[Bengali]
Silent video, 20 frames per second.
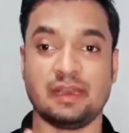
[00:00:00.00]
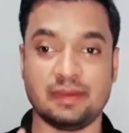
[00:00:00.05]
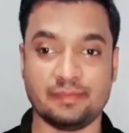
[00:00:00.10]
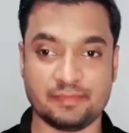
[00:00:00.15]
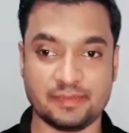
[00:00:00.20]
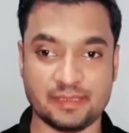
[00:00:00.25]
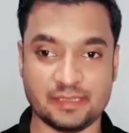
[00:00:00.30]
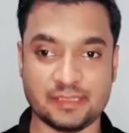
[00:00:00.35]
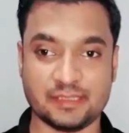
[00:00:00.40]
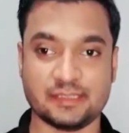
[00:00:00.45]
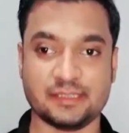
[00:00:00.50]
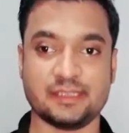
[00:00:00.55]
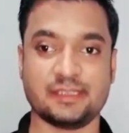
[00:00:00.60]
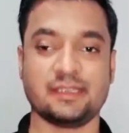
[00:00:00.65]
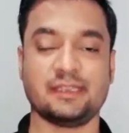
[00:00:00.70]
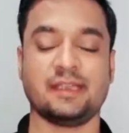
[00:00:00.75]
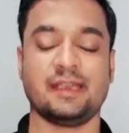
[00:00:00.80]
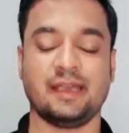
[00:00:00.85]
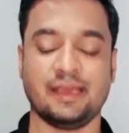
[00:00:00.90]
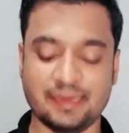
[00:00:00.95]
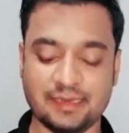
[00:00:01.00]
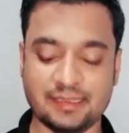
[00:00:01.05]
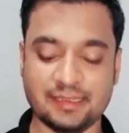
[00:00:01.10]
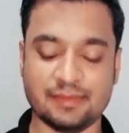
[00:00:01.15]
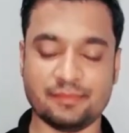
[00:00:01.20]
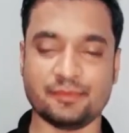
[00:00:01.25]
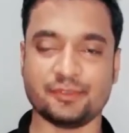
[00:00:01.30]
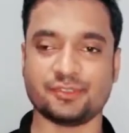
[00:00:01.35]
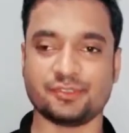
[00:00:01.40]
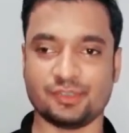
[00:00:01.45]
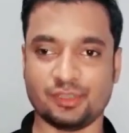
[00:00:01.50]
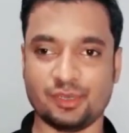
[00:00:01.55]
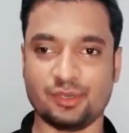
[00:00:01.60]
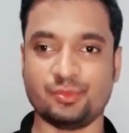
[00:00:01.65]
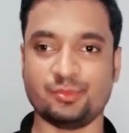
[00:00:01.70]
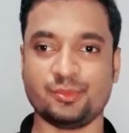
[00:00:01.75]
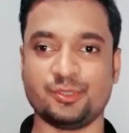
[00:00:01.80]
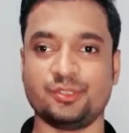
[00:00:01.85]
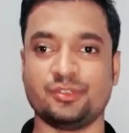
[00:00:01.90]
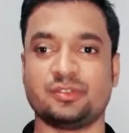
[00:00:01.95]
আপনাদের সাথে আলী আহমদ চলেন
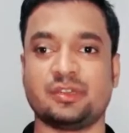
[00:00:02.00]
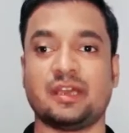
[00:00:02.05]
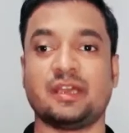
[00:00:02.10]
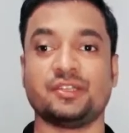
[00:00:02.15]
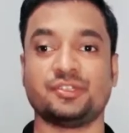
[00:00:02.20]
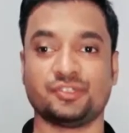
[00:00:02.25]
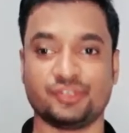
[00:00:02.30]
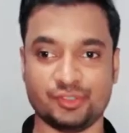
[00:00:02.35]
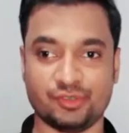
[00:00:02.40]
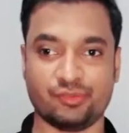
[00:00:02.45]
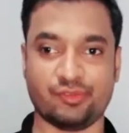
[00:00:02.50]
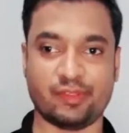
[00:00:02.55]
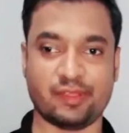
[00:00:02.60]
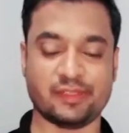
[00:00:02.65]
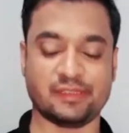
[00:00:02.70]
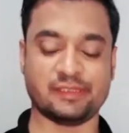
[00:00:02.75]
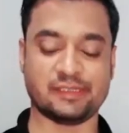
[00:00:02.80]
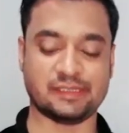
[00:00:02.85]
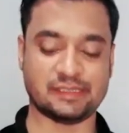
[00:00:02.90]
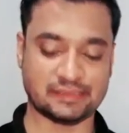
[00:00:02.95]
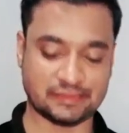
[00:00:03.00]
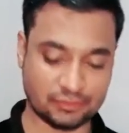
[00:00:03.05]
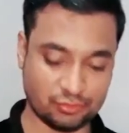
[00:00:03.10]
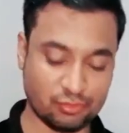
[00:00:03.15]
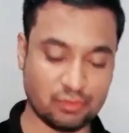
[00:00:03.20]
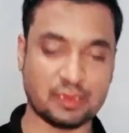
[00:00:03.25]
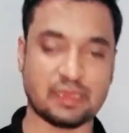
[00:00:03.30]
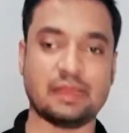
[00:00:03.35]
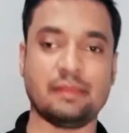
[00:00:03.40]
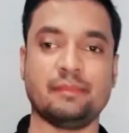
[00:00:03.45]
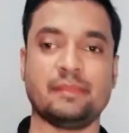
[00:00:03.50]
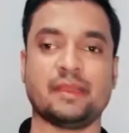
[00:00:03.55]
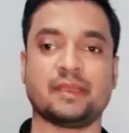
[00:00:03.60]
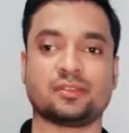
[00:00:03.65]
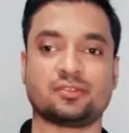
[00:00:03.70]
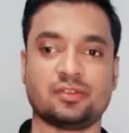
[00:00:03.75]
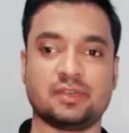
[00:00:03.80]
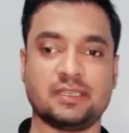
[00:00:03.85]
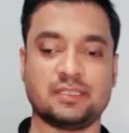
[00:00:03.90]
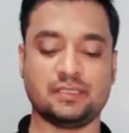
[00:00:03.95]
ভিডিওটা শুরু করা যাক ওয়েলকাম ব্যাক
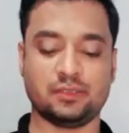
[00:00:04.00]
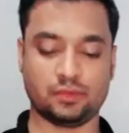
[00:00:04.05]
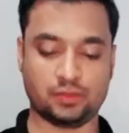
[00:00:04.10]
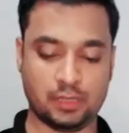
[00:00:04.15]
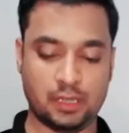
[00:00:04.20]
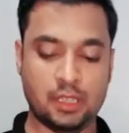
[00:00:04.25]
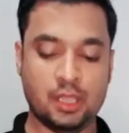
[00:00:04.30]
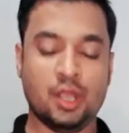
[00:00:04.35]
তোকে দেখুন